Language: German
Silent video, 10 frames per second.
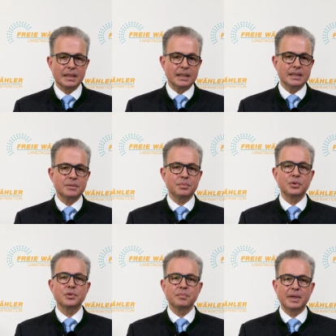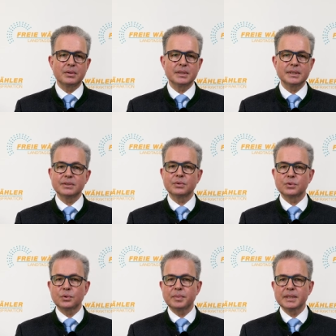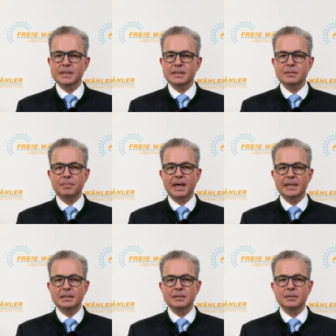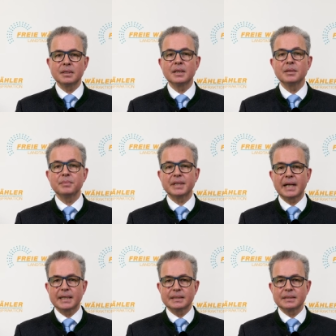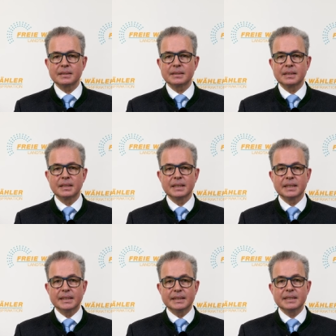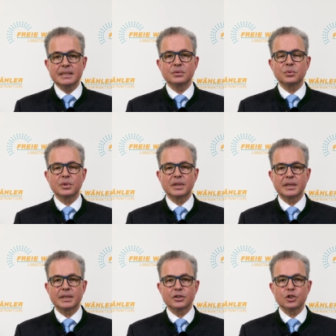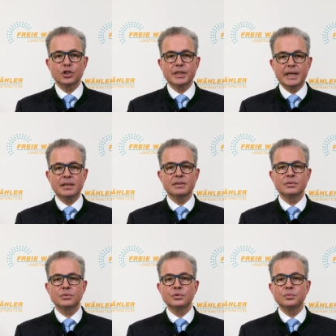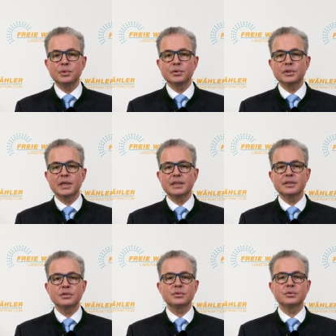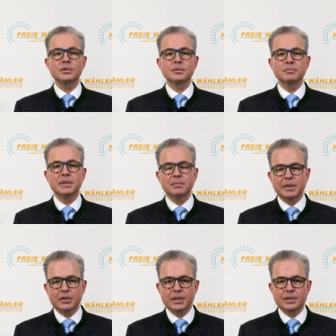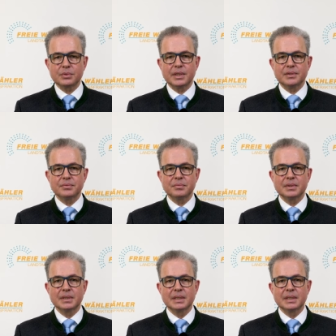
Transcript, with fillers: Als Brückenbauer in Europa ist Bayern bereit, in dieser Notlage schnell, unbürokratisch und mitmenschlich zu helfen.